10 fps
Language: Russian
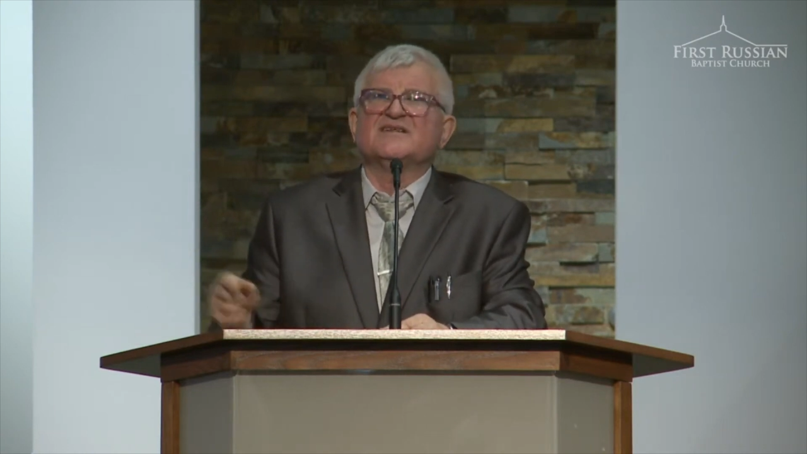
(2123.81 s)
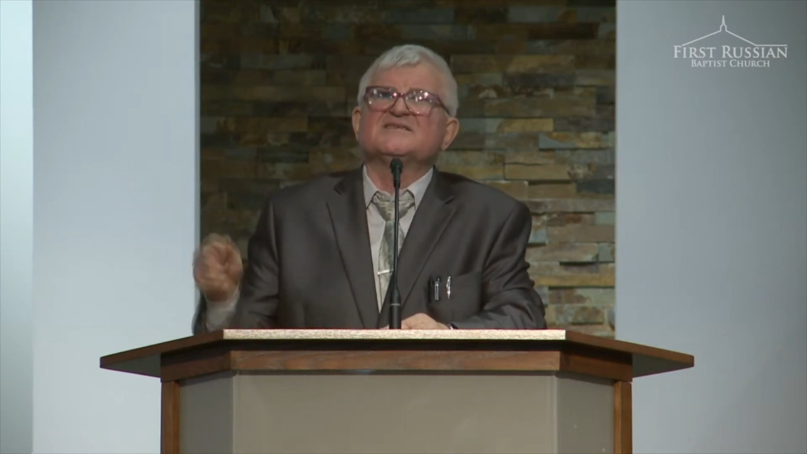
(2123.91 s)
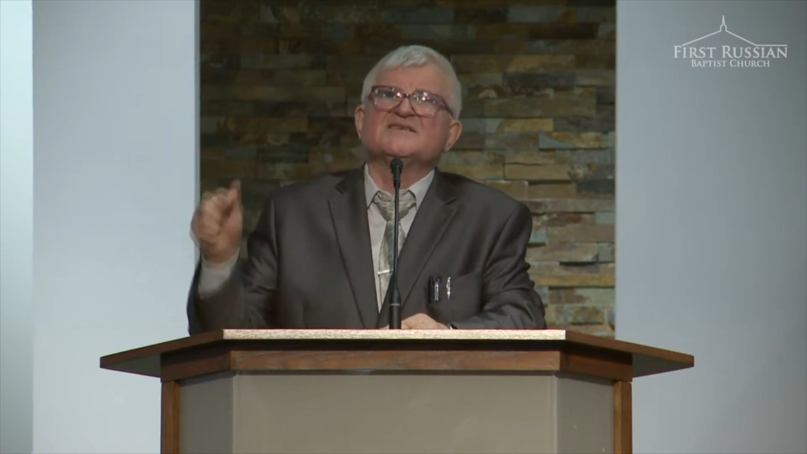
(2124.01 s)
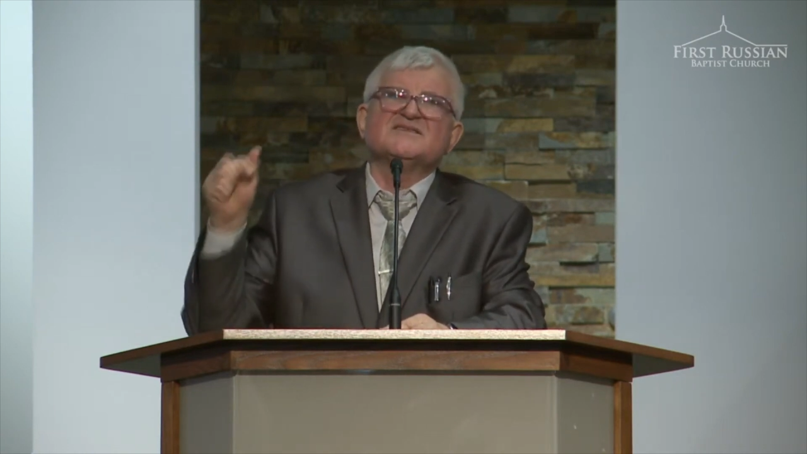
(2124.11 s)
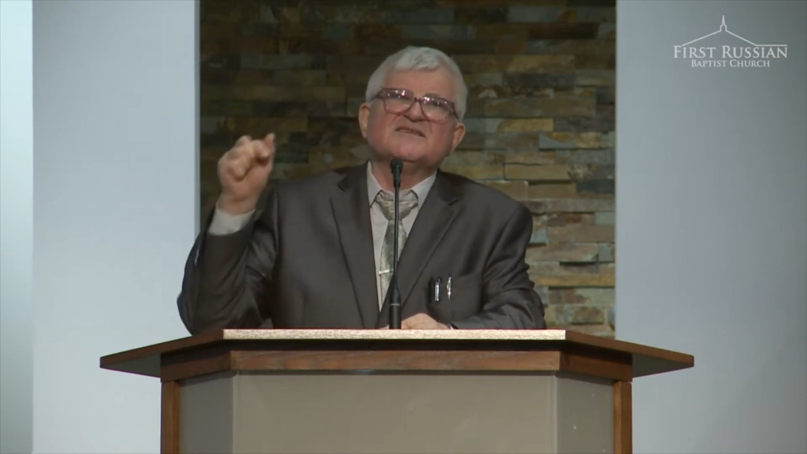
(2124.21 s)
для
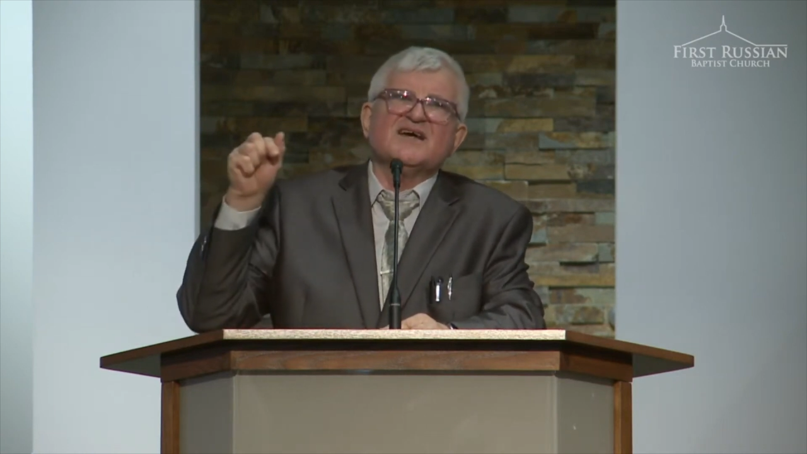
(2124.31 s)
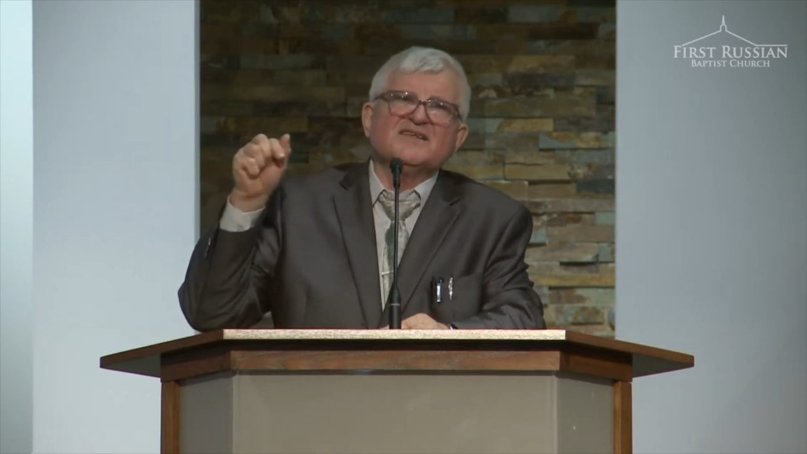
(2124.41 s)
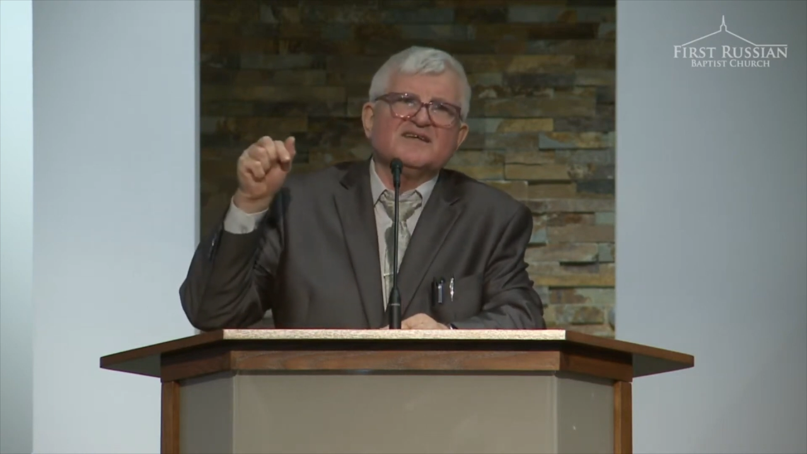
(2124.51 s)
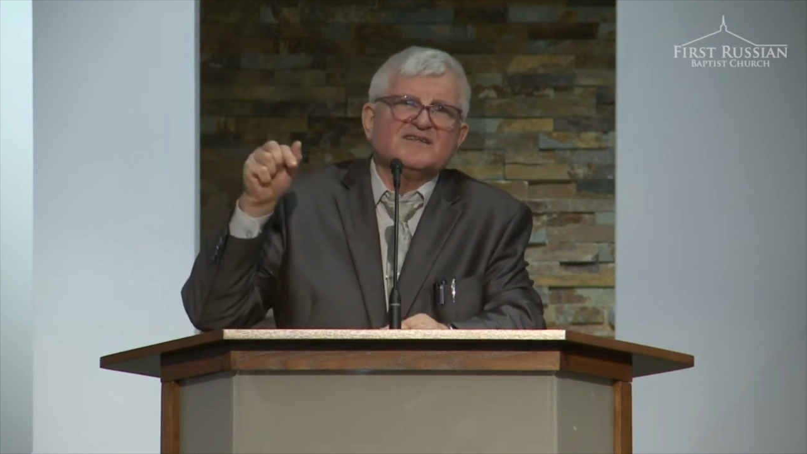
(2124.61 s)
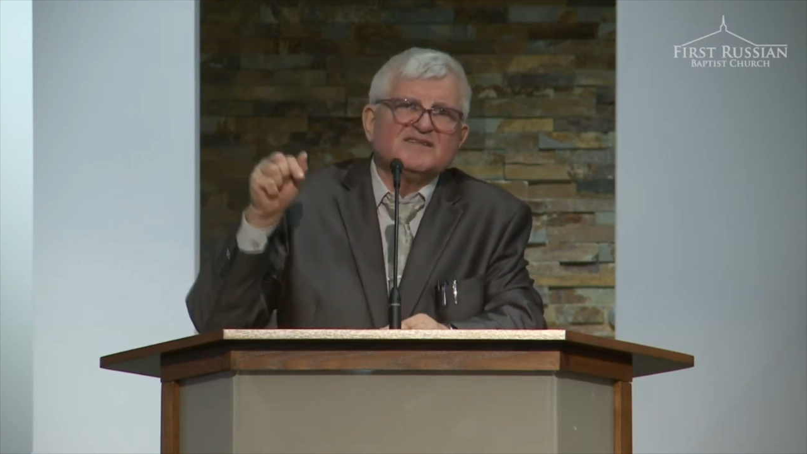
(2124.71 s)

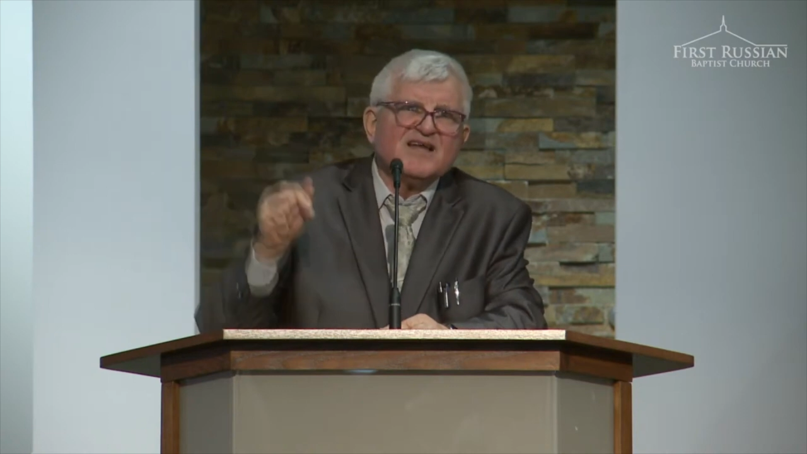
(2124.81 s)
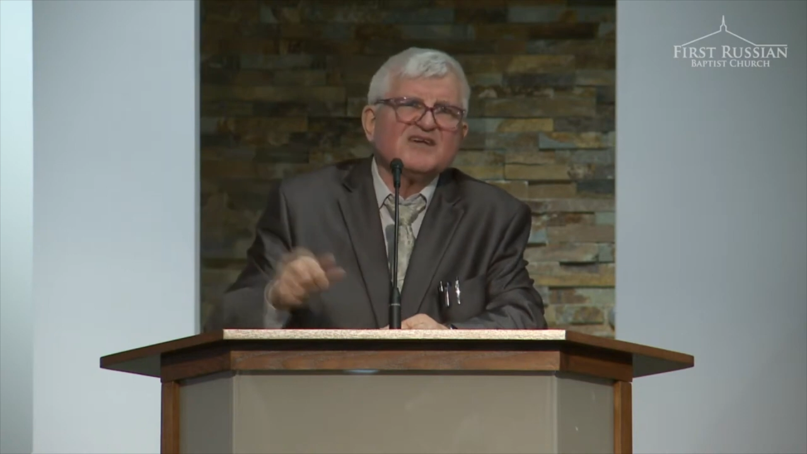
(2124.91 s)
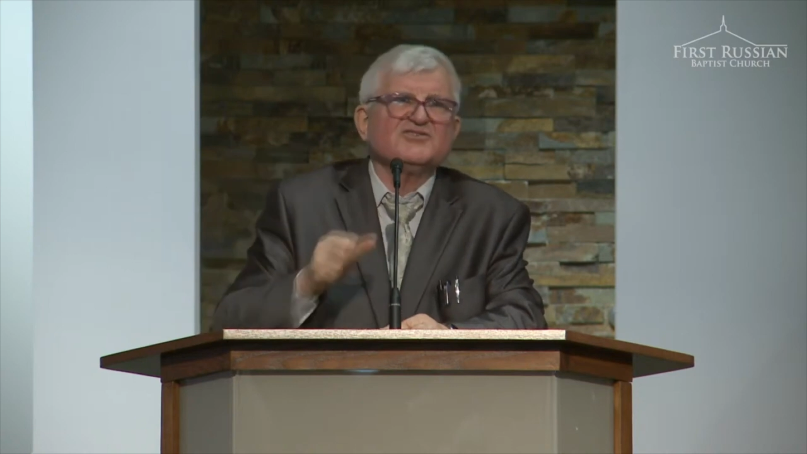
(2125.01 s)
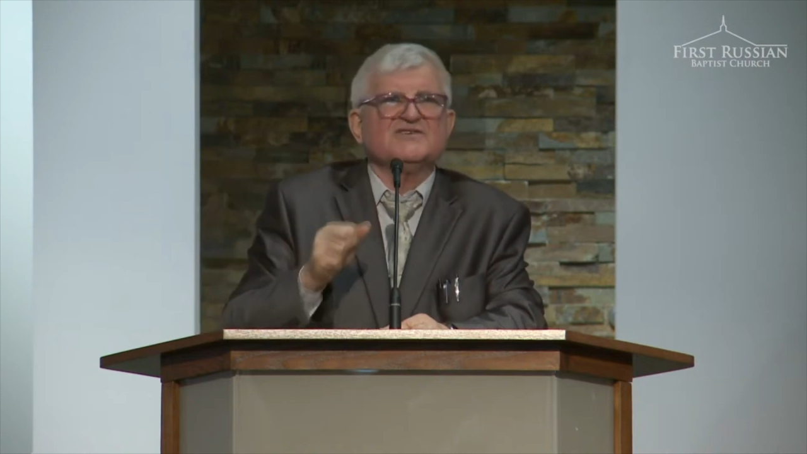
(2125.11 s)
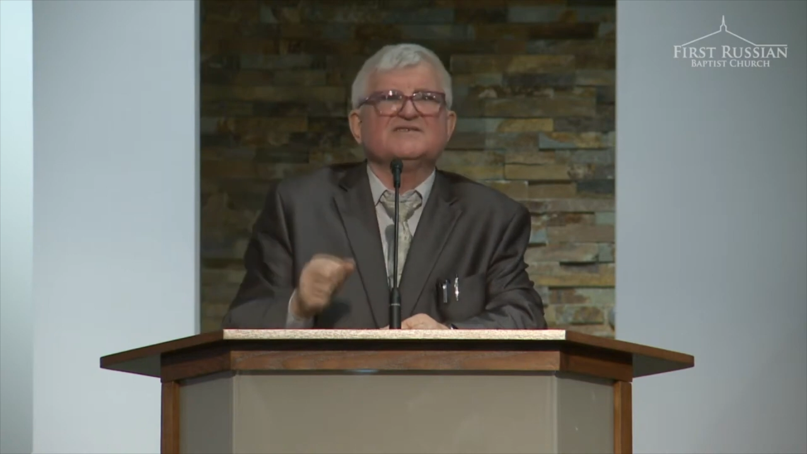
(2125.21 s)
созидания
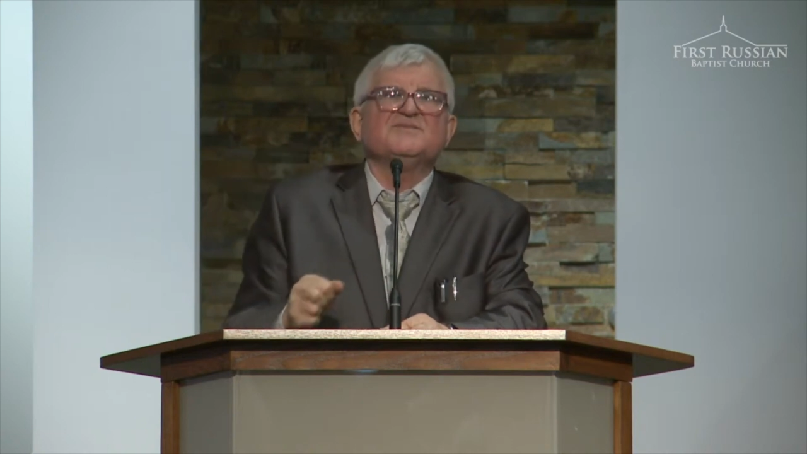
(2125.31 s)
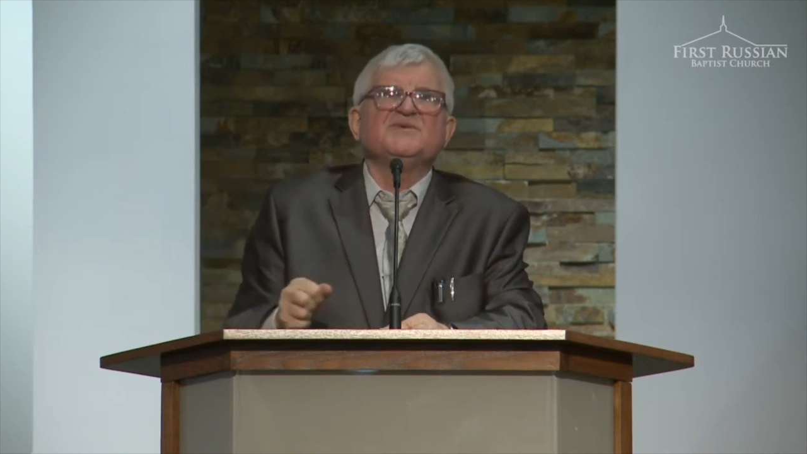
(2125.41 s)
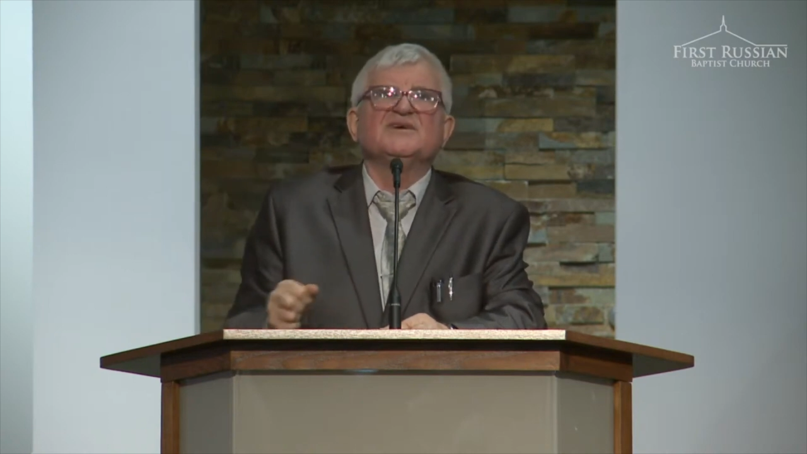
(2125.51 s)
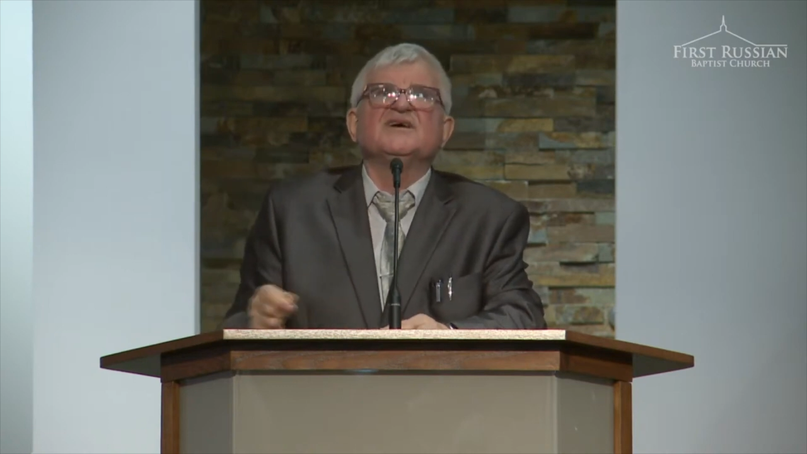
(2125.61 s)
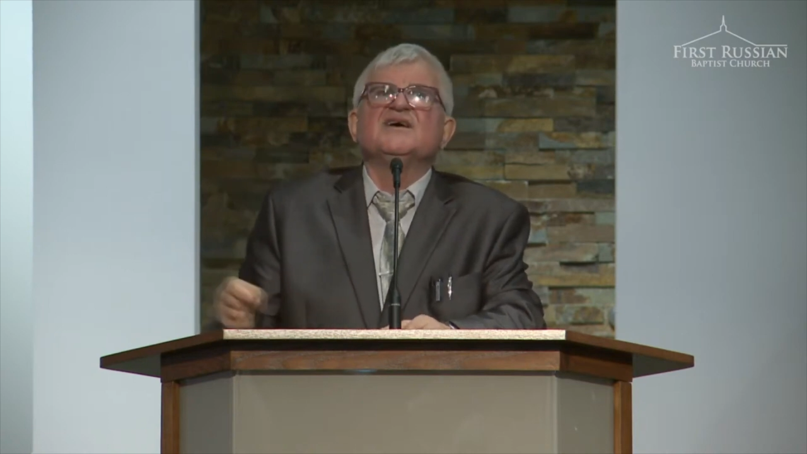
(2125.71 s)
нашей
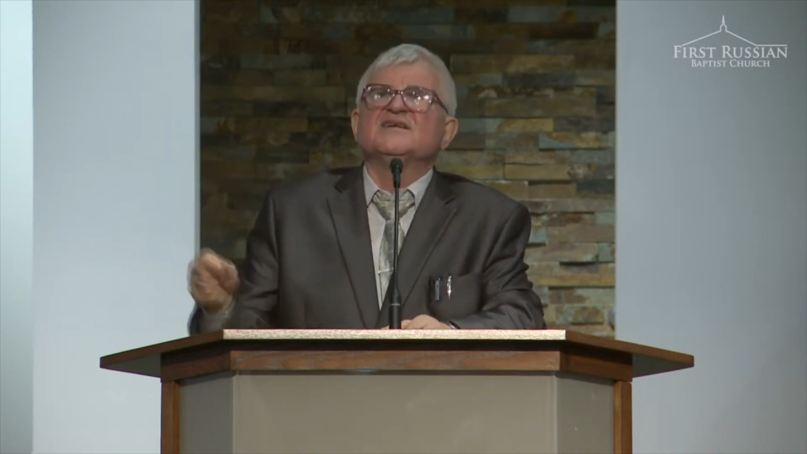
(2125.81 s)
семьи,